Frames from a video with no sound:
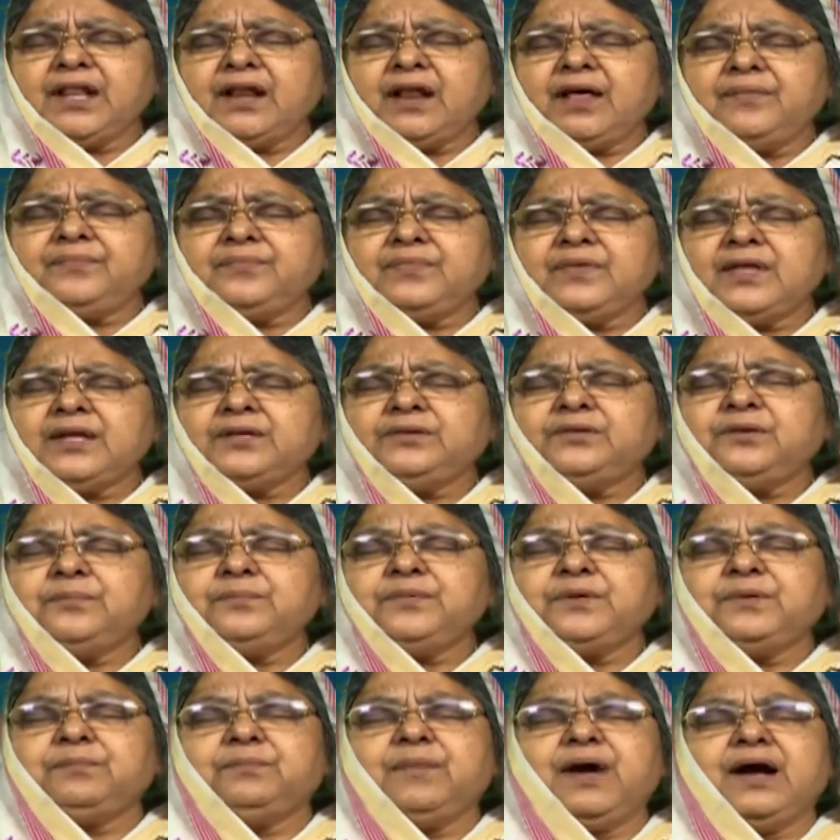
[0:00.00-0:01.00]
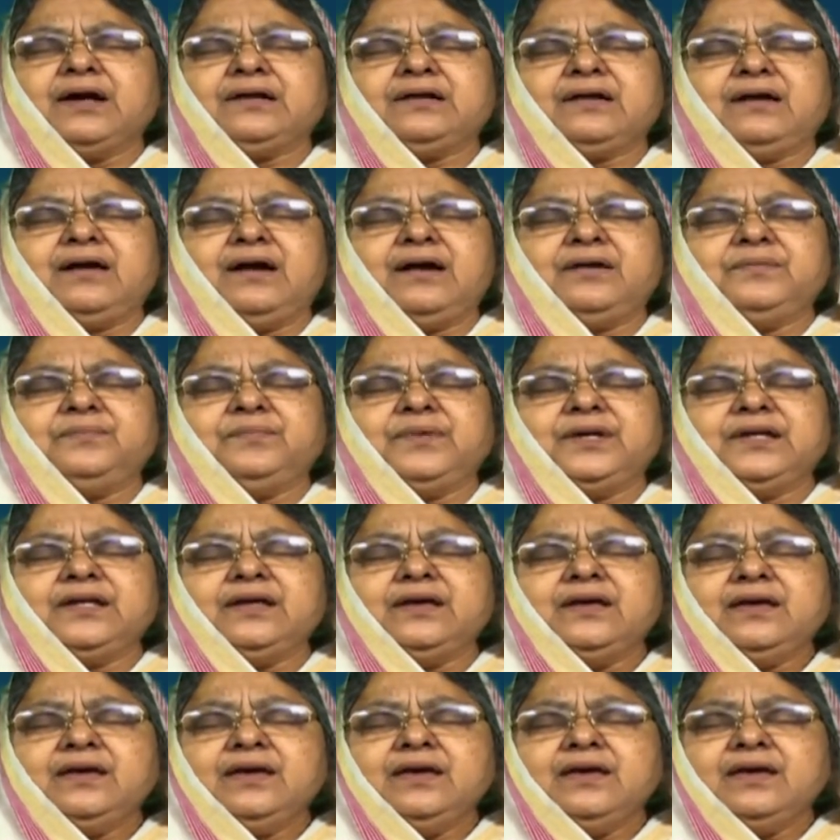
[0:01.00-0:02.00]
బిడ్డలందరితో మీరు మాట్లాడమని
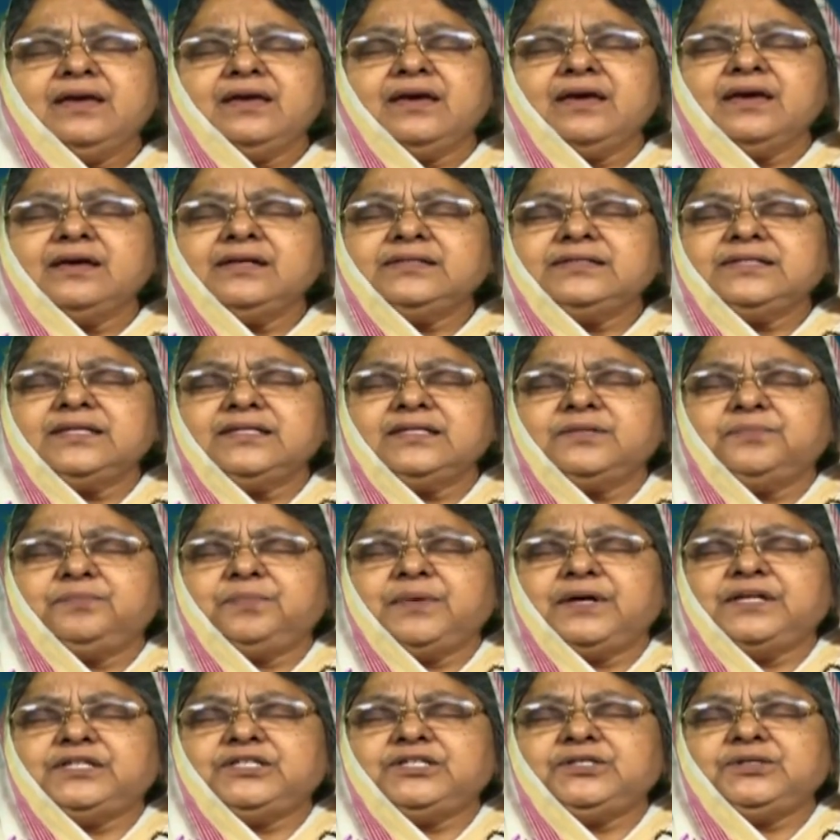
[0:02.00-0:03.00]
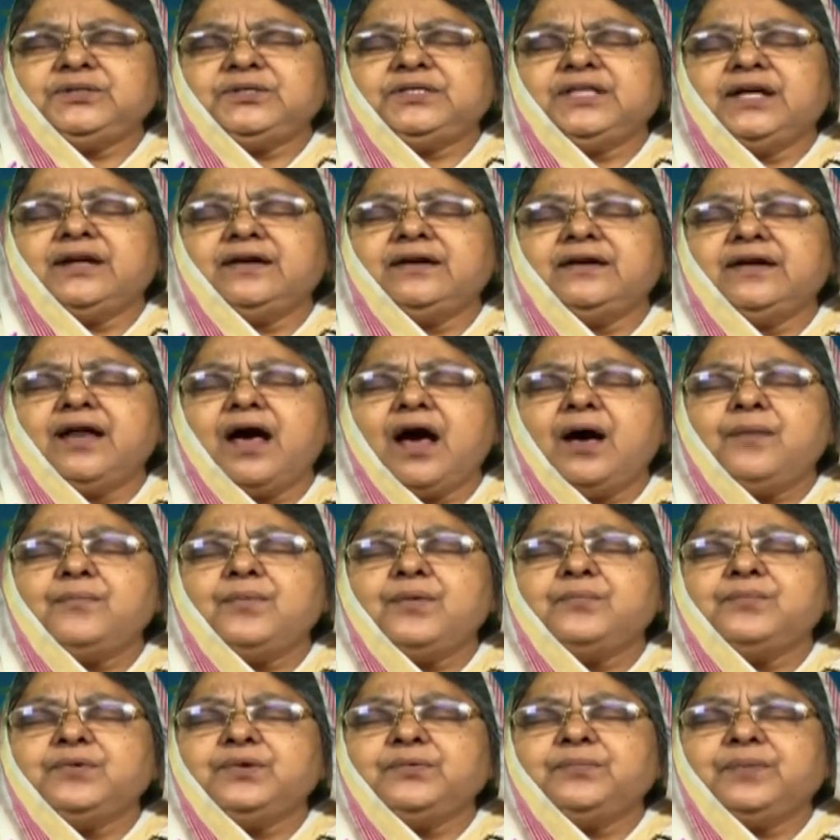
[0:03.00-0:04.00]
ఏ సతి పరిశుద్ధ
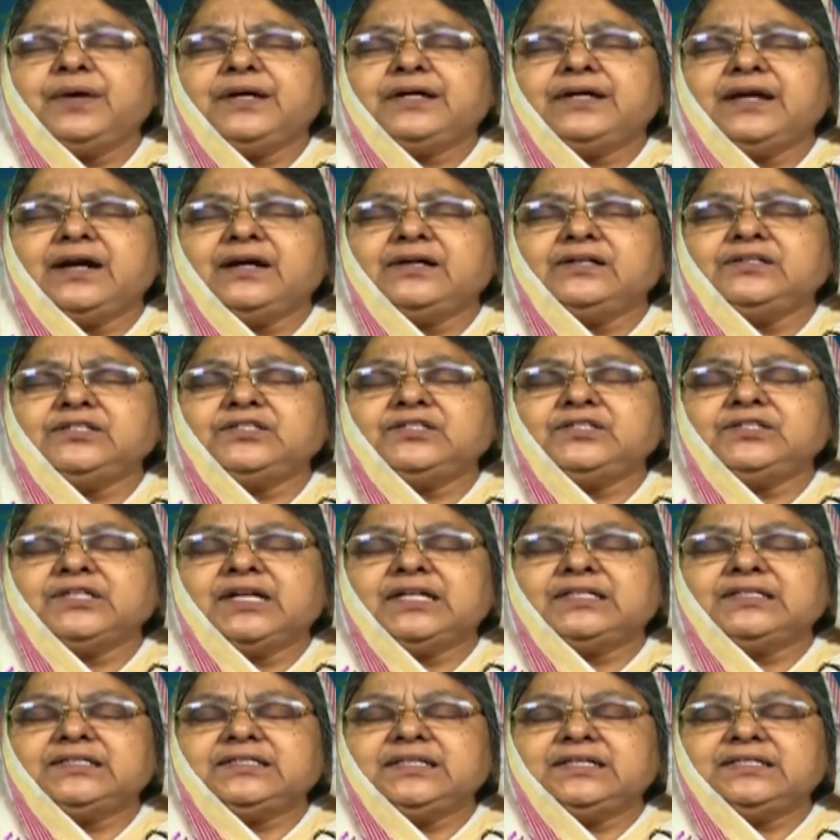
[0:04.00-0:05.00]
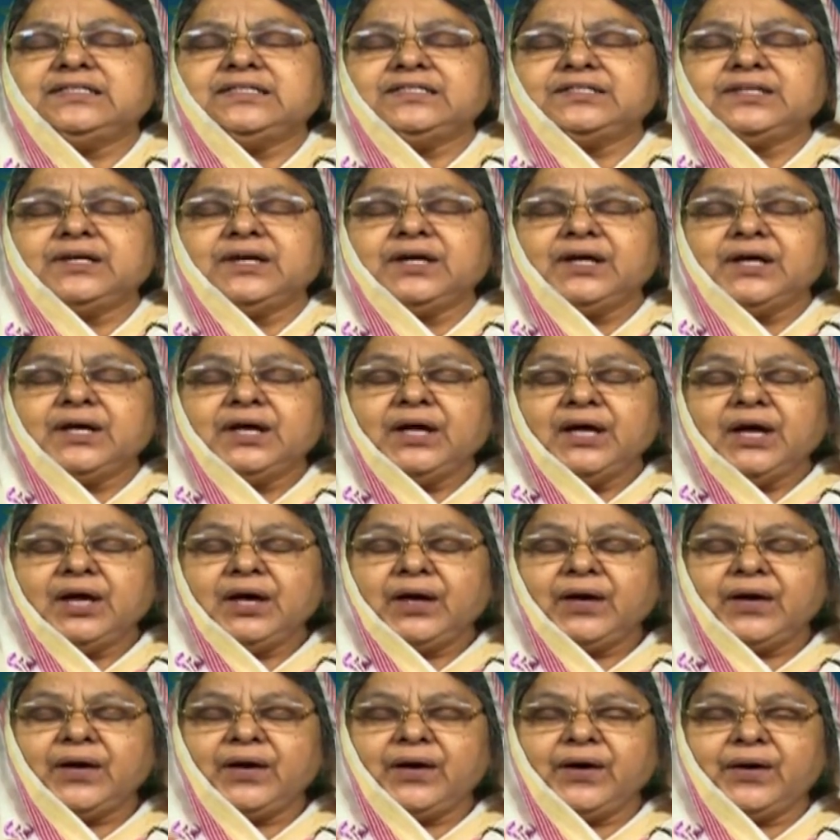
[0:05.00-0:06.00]
నామమును బట్టి అడుగుచున్నాను తండ్రి
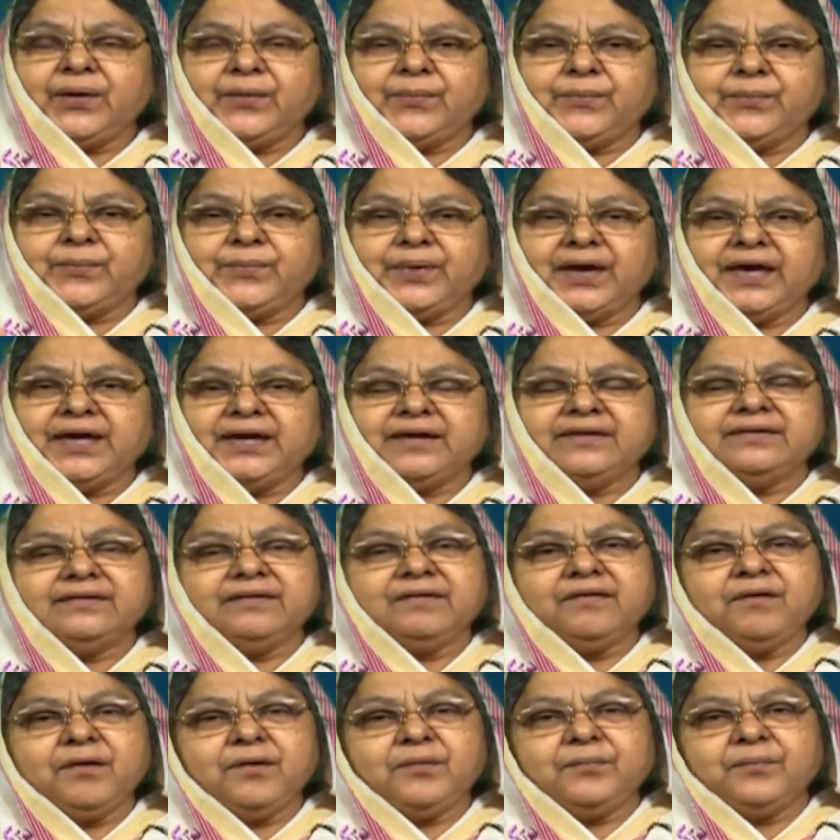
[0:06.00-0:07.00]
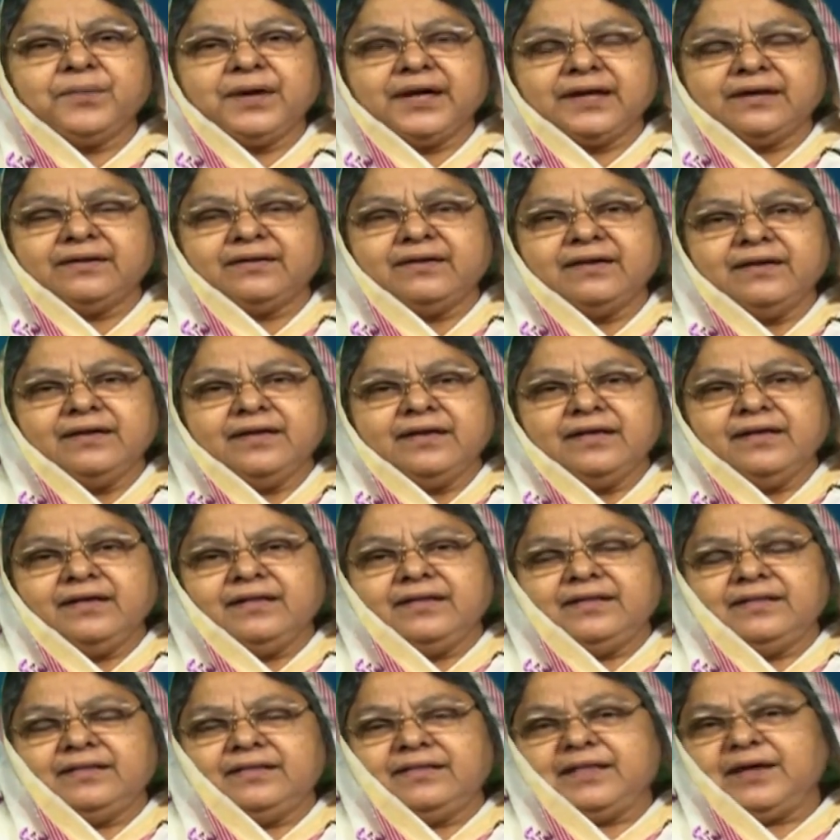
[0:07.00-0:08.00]
ఆ మ్యాన్
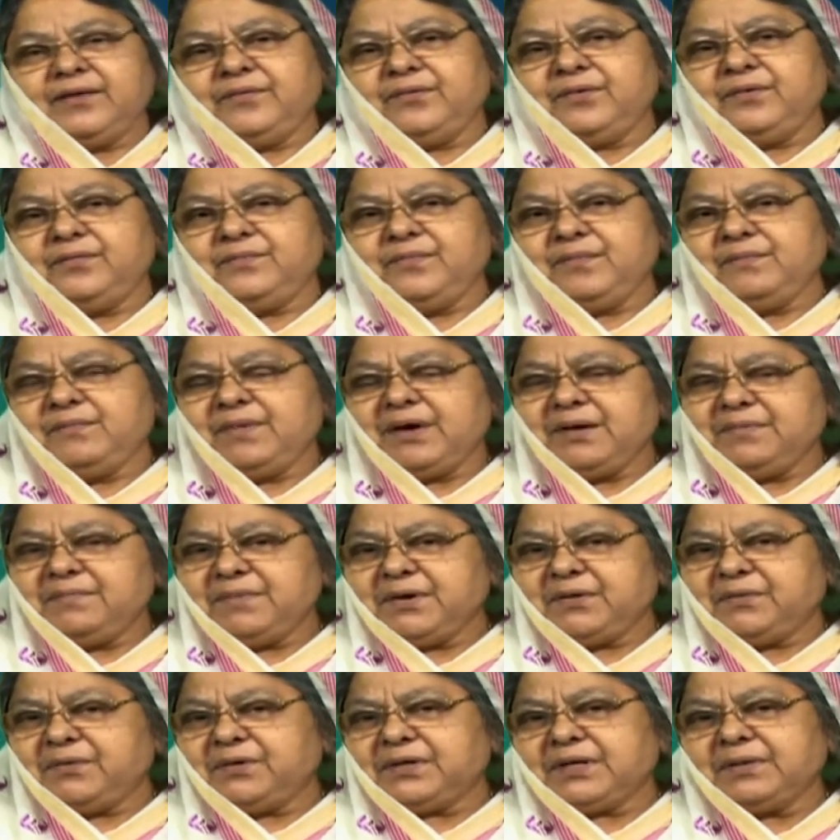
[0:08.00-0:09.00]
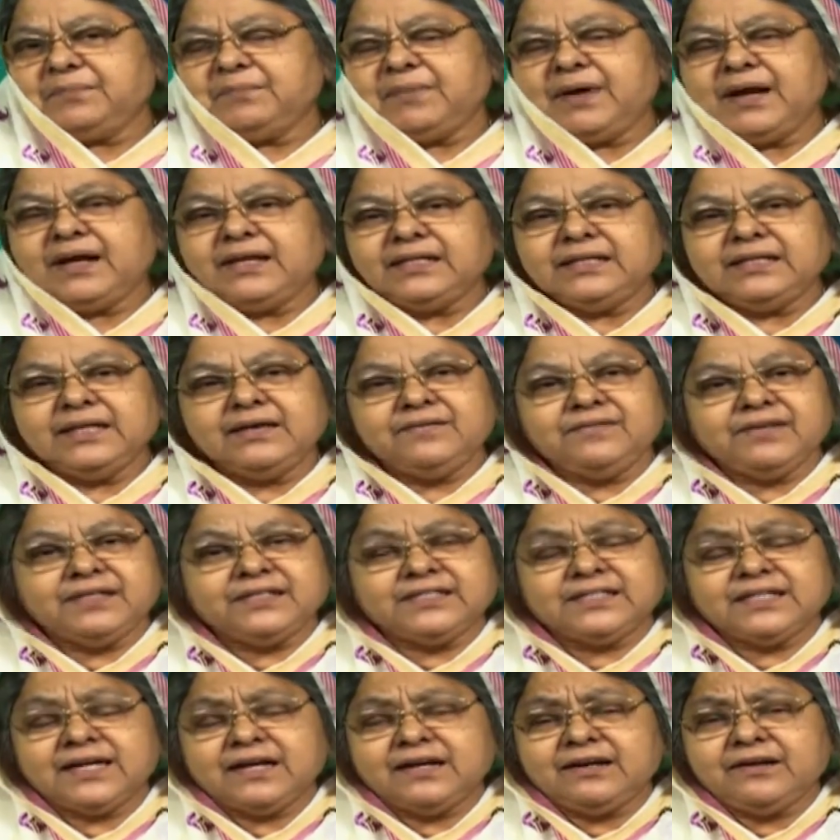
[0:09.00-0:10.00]
దేవుడు మిమ్మల్ని మీ కుటుంబాలు
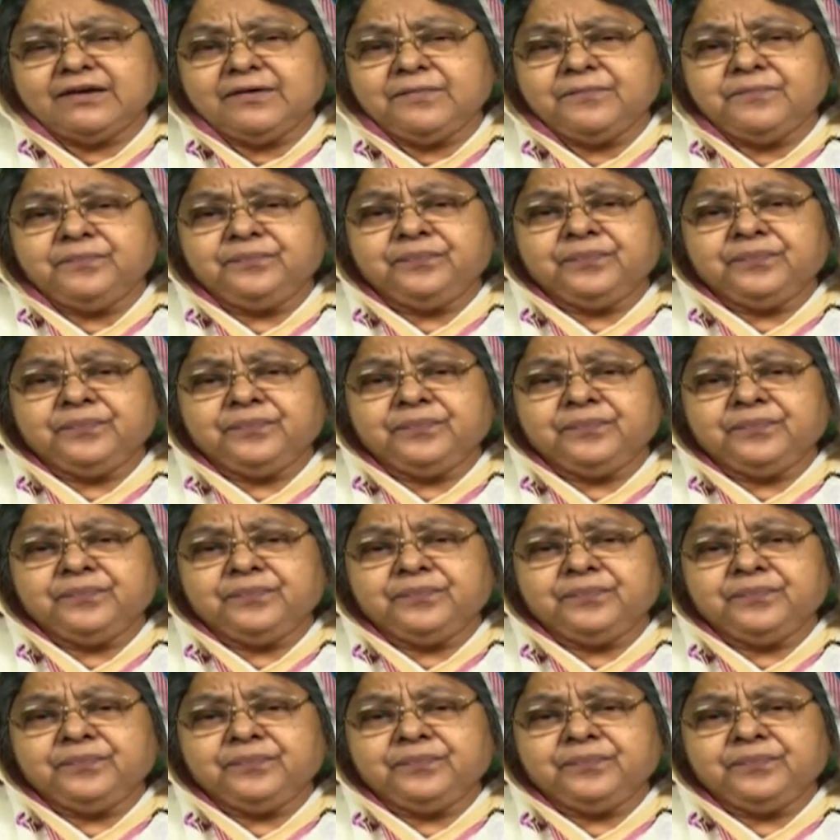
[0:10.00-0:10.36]
దీవించాలి